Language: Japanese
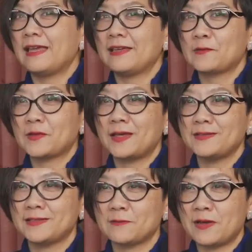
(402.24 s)
えーと、私
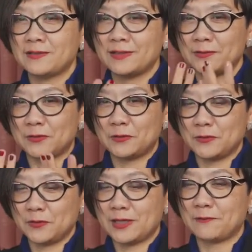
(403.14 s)
たちもあなたたちと一緒の
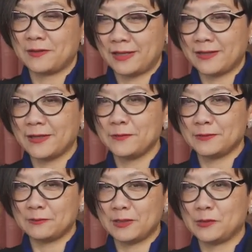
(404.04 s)
人なので仲良
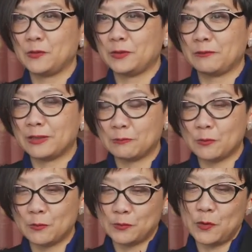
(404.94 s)
くしましょうって言っても
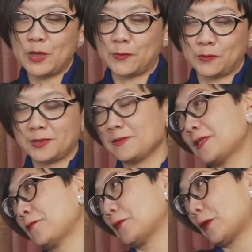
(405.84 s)
もう向こうが拒絶し
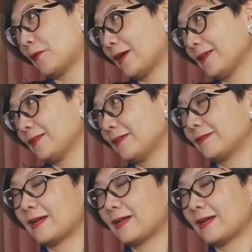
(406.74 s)
てることは分かってる